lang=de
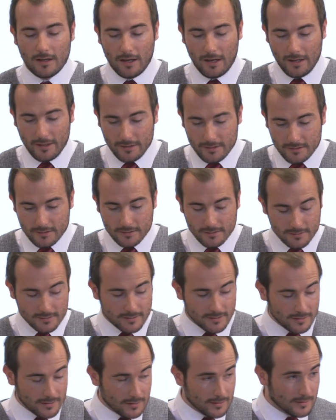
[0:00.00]
einige
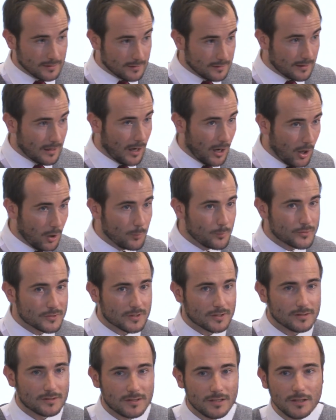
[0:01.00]
der
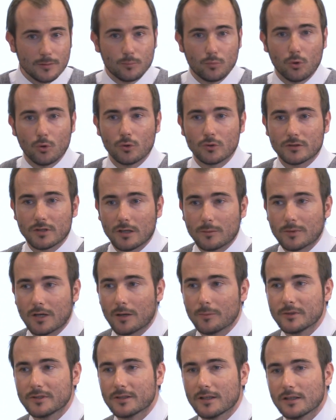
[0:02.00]
Hauptkritikpunkte am
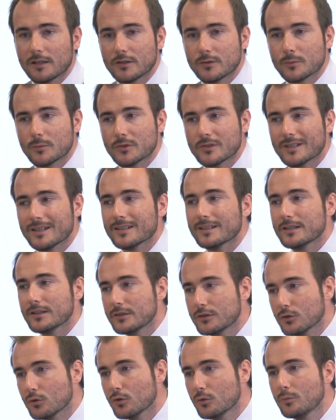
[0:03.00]
Kapitalismus halt
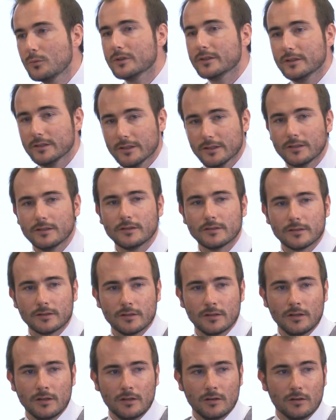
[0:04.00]
nicht unbedingt
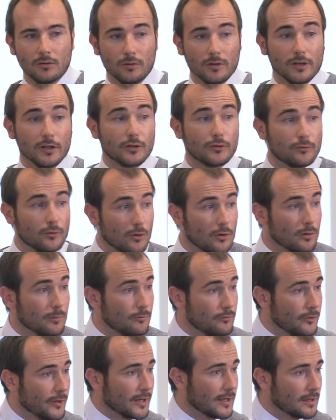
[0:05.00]
oder nicht
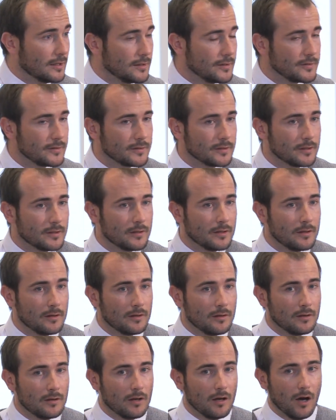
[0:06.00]
vollumfänglich
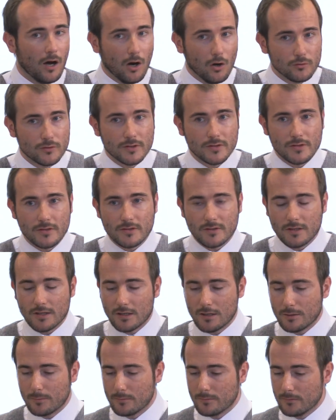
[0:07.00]
auf das
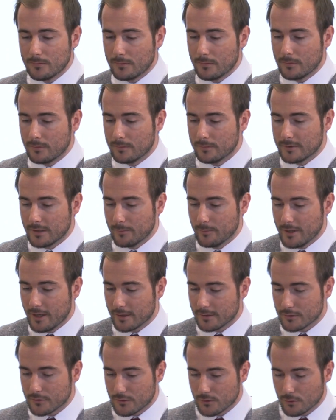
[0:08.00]
System der
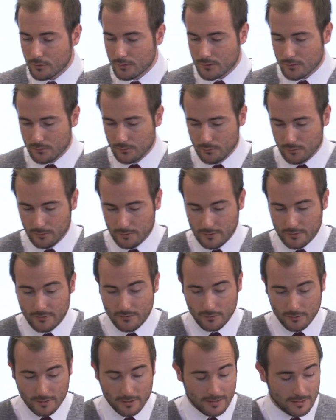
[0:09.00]
Märkte zurückzuführen ist,
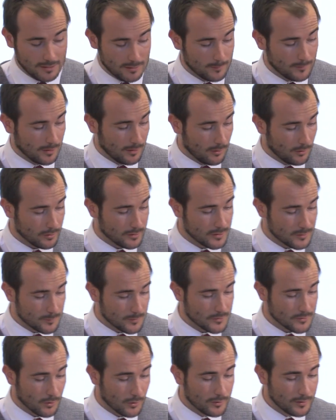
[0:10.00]
sondern eben auch
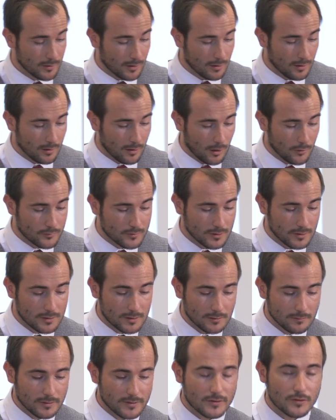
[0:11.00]
insbesondere auf die
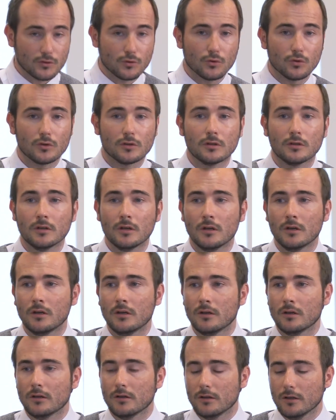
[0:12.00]
Intervention
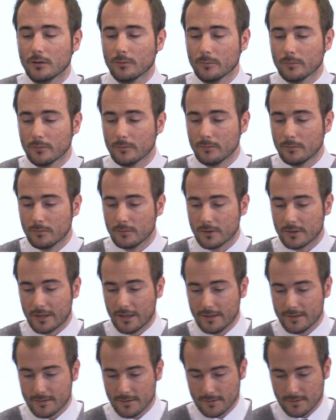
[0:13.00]
im
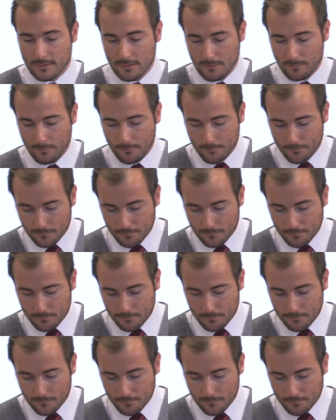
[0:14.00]
Geldsystem.